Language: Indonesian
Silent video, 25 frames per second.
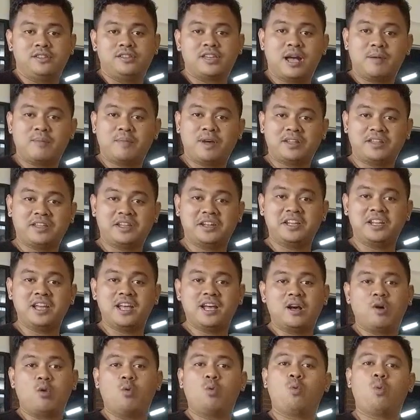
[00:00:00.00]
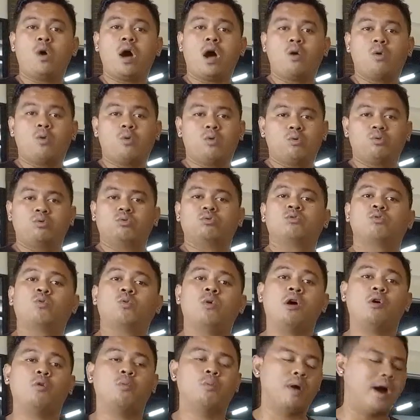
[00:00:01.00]
zamannya dia wow
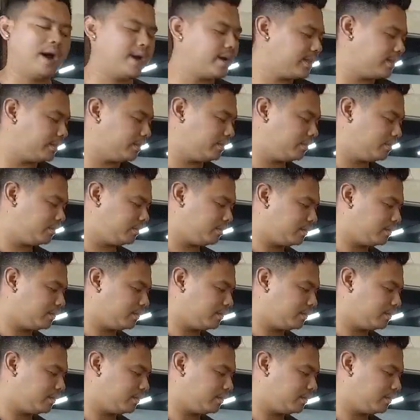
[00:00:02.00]
wow banget